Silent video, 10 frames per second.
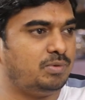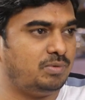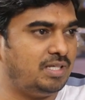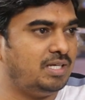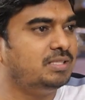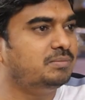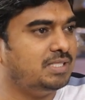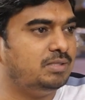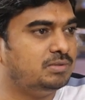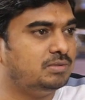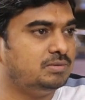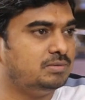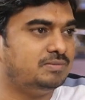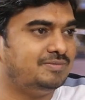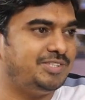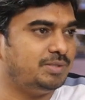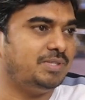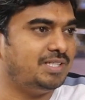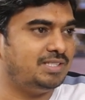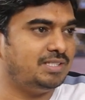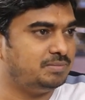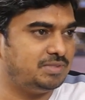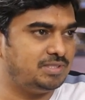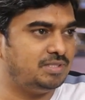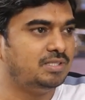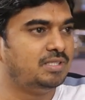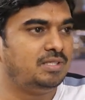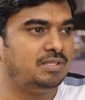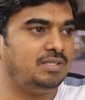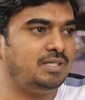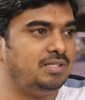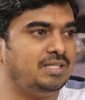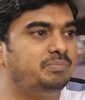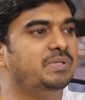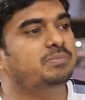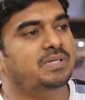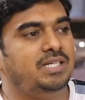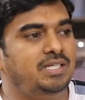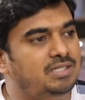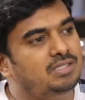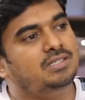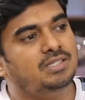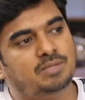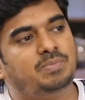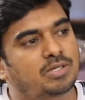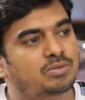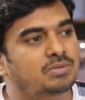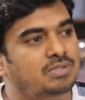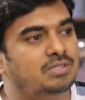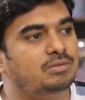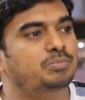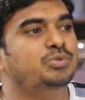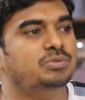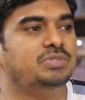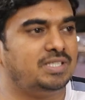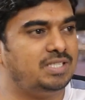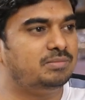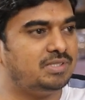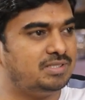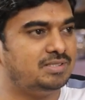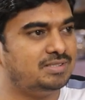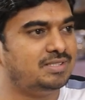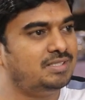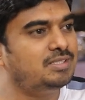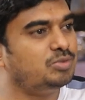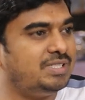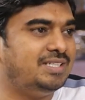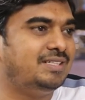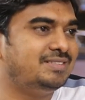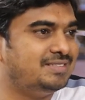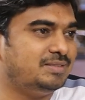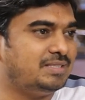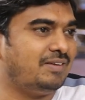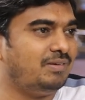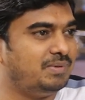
பண்ணும் இல்லையா அந்த மாதிரி ஒரு விஷயமா இது அமைஞ்சது தென் இதை பிக் பண்ணி இதை பண்ணணுன்ற புஷ் கொஞ்சம் அதிகமாக இருந்தது ஸோ இதை எடுத்துகிட்டு ட்ராவல்